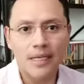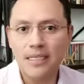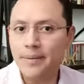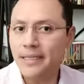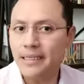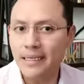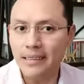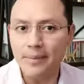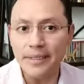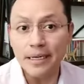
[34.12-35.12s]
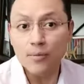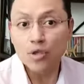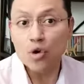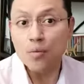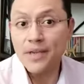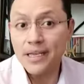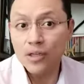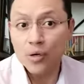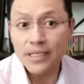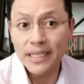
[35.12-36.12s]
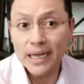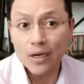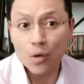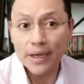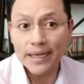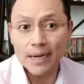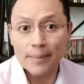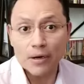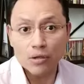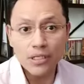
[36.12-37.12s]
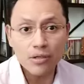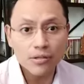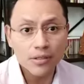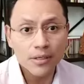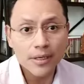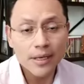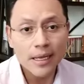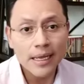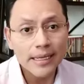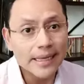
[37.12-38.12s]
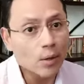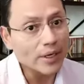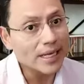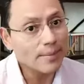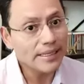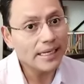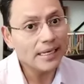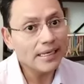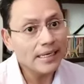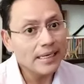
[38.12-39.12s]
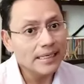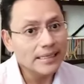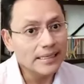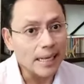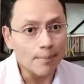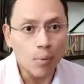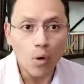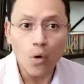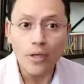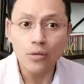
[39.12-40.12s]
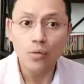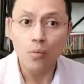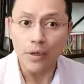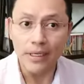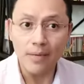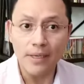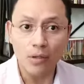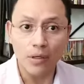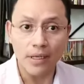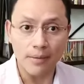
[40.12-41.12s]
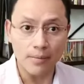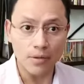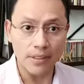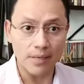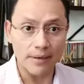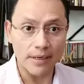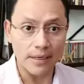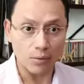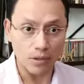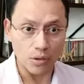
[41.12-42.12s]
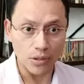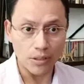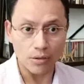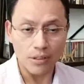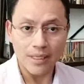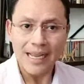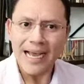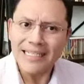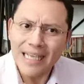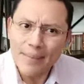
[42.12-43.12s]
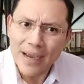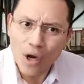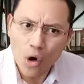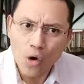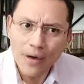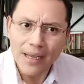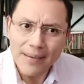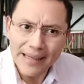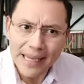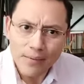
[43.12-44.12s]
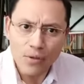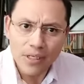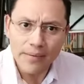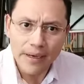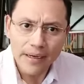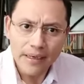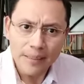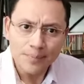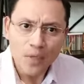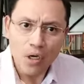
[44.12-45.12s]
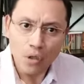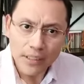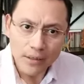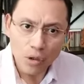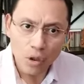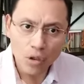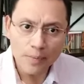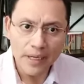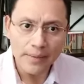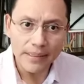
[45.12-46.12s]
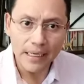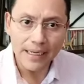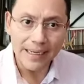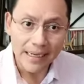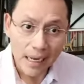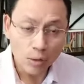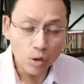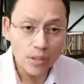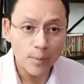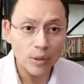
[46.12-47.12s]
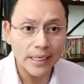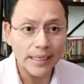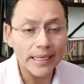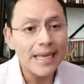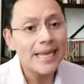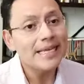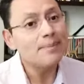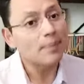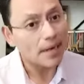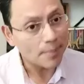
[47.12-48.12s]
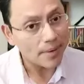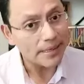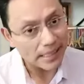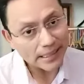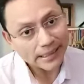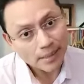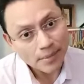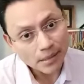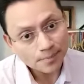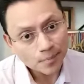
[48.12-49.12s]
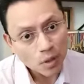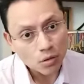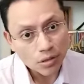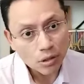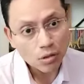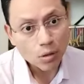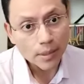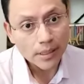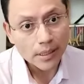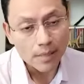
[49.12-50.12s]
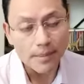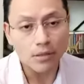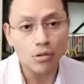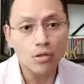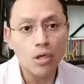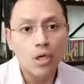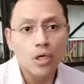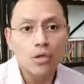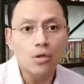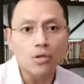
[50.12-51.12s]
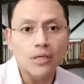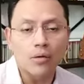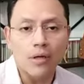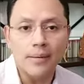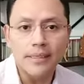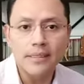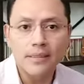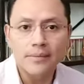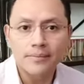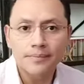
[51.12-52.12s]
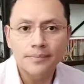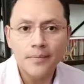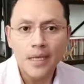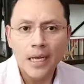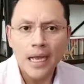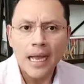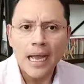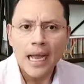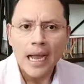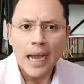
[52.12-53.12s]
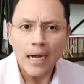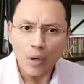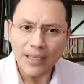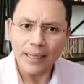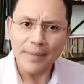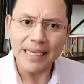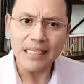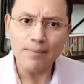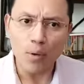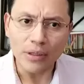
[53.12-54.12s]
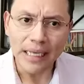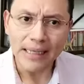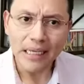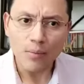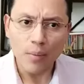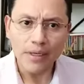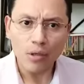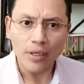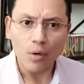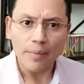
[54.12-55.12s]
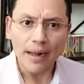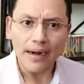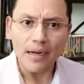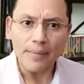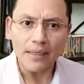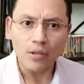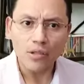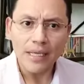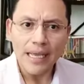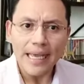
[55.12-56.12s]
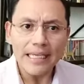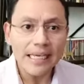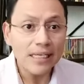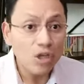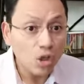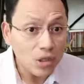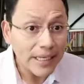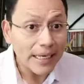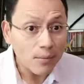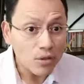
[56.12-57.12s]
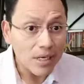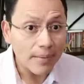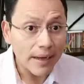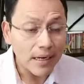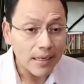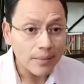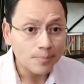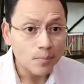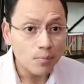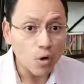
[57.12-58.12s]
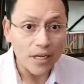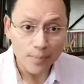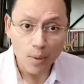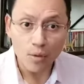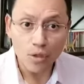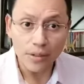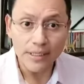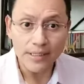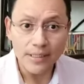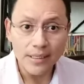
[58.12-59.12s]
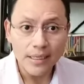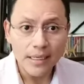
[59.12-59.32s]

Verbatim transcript: Es evidente que terminaremos comiendo ese algo que era para los niños. De cualquier manera, tampoco es un buen alimento que debemos de llevar a nuestros hijos. Así que mejor evitemos llevar los antojos para evitar el autosabotaje y para prevenir que también los niños coman alimentos no saludables. Algo que también es importante al momento de comprar alimentos es que no nos dejemos llevar por las promociones.